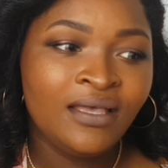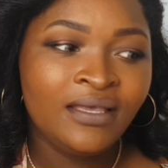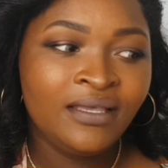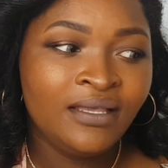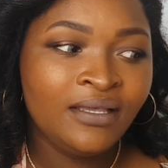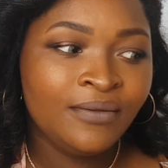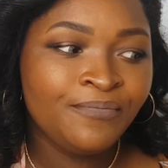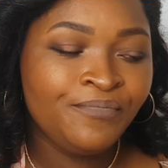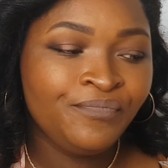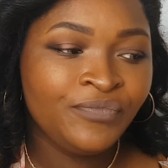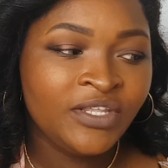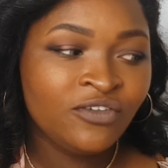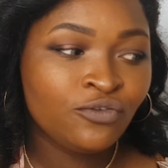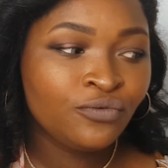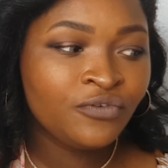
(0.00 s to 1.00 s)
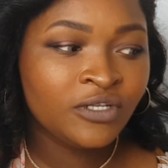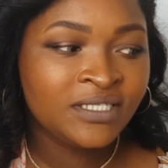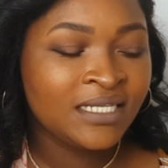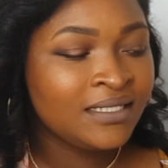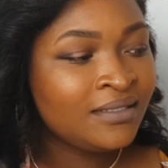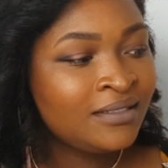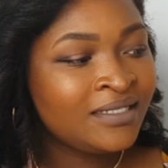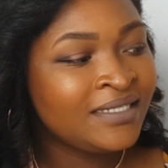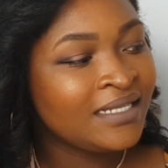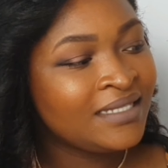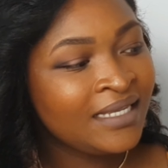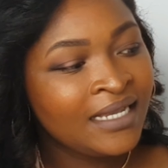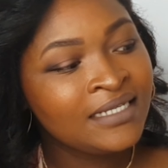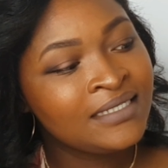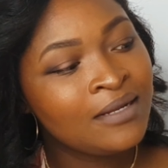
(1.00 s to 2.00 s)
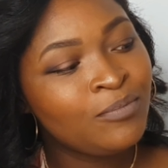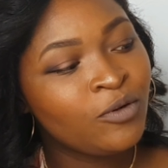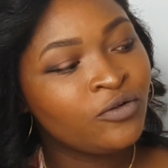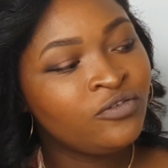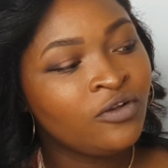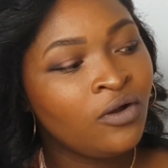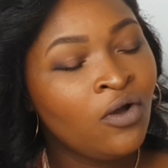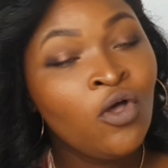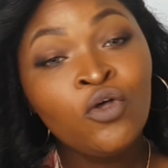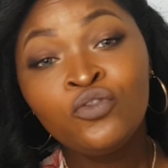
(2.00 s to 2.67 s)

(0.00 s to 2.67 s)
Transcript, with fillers: Et, je trouve que c'est très important,